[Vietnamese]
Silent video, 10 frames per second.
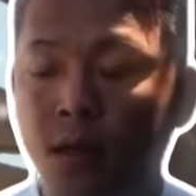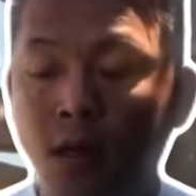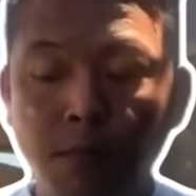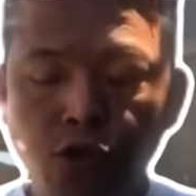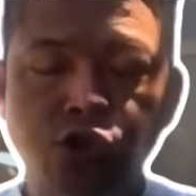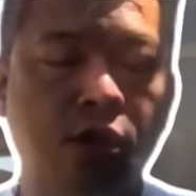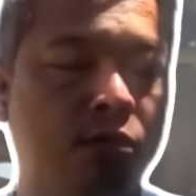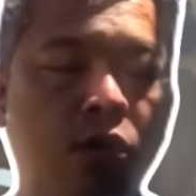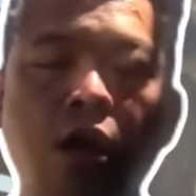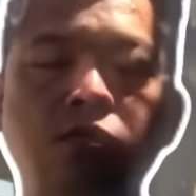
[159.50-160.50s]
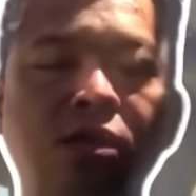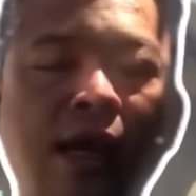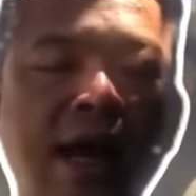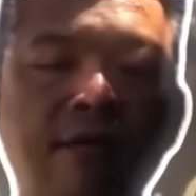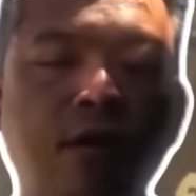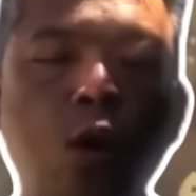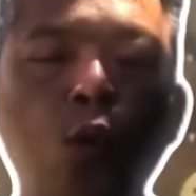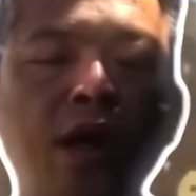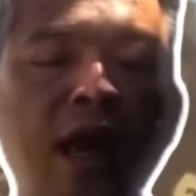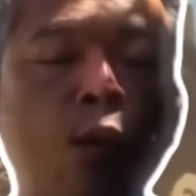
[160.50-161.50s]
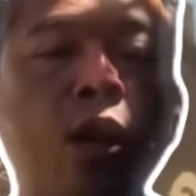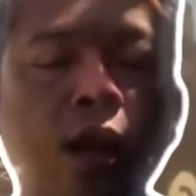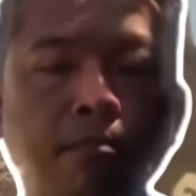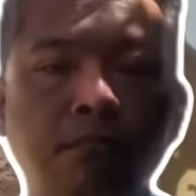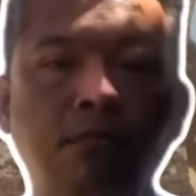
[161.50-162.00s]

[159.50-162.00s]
Le Mans nó không xa cứ quê nhà Nguyên lắm